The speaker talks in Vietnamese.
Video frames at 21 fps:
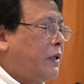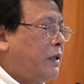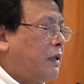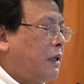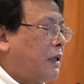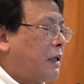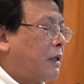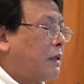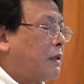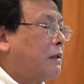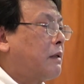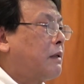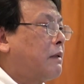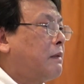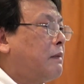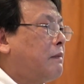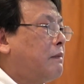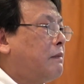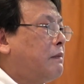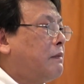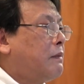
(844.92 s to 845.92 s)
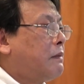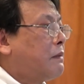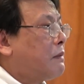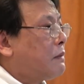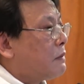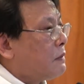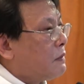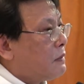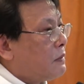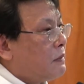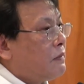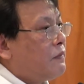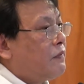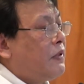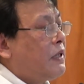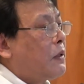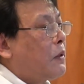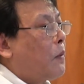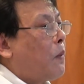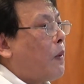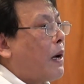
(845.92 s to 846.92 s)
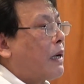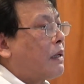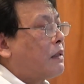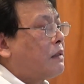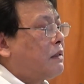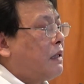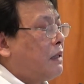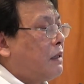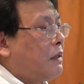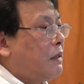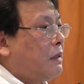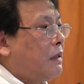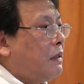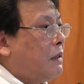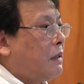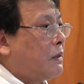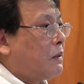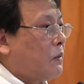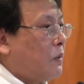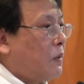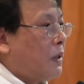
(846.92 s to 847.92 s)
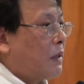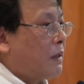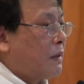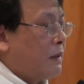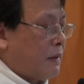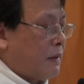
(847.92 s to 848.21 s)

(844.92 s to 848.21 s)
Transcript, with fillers: hưởng vinh quang trên thiên quốc.